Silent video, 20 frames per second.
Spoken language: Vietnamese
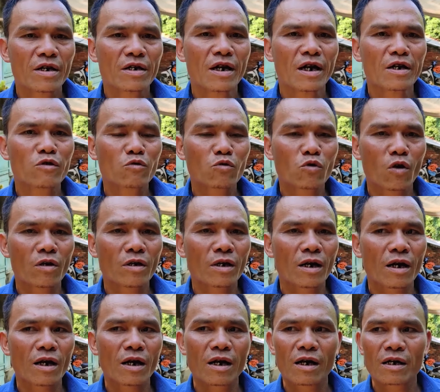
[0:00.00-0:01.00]
cái đấy chúng tôi
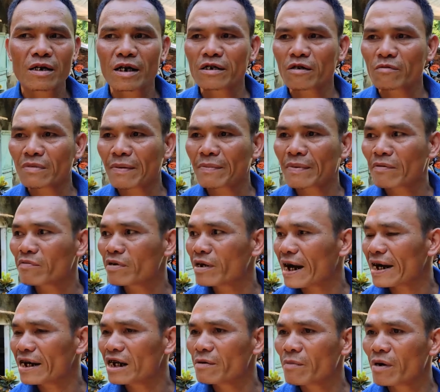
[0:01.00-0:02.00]
là đất trong năm trong
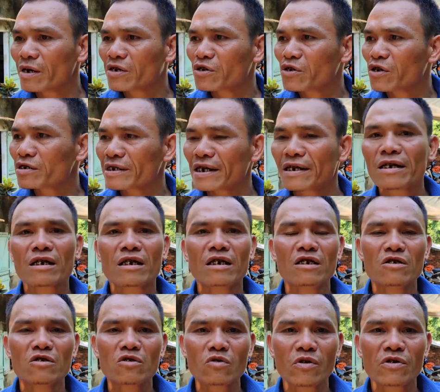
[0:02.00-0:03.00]
dự án nhưng mà chưa có tái định
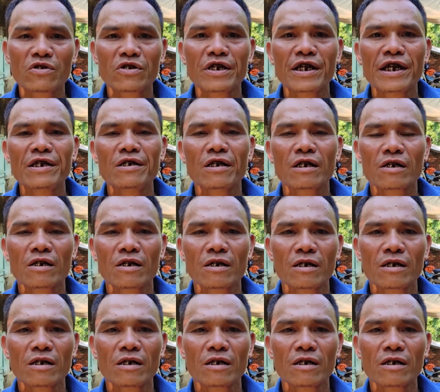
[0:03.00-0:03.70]
cư chúng tôi chưa đi được